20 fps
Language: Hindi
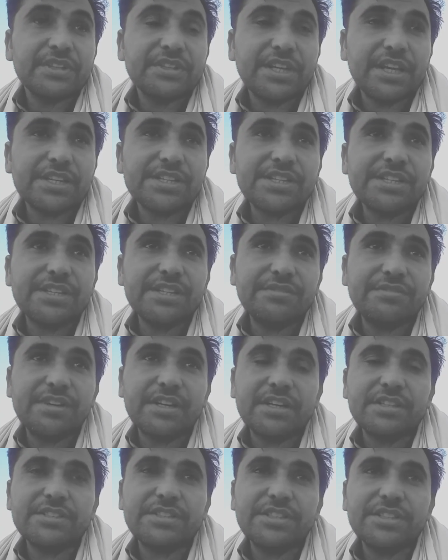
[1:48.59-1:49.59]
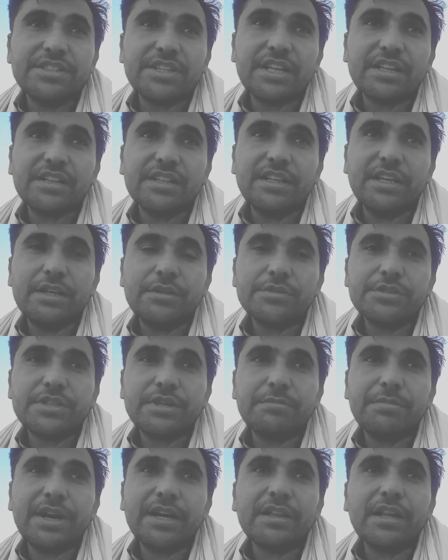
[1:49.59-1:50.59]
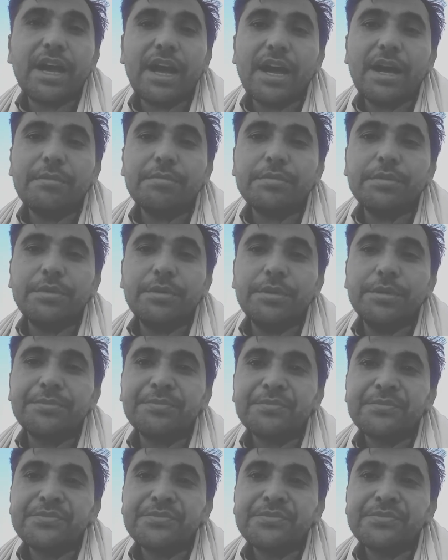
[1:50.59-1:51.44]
जैसी ही वैकेंसीज आती हैं उसके बाद आपको